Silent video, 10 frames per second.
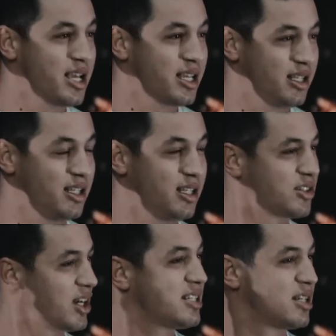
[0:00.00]
E
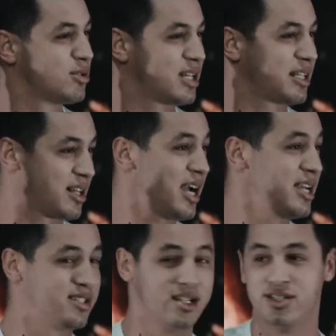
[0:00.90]
três anos
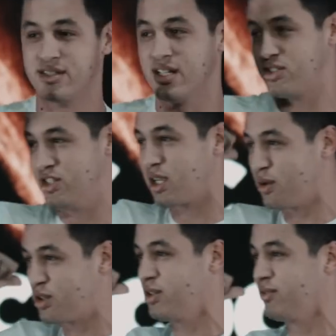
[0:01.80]
atrás, antes desse dia que
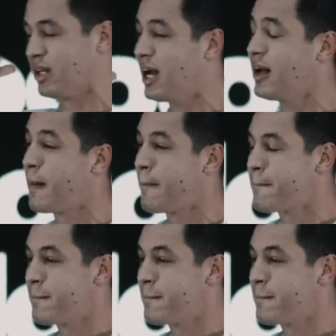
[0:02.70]
eu estive lá,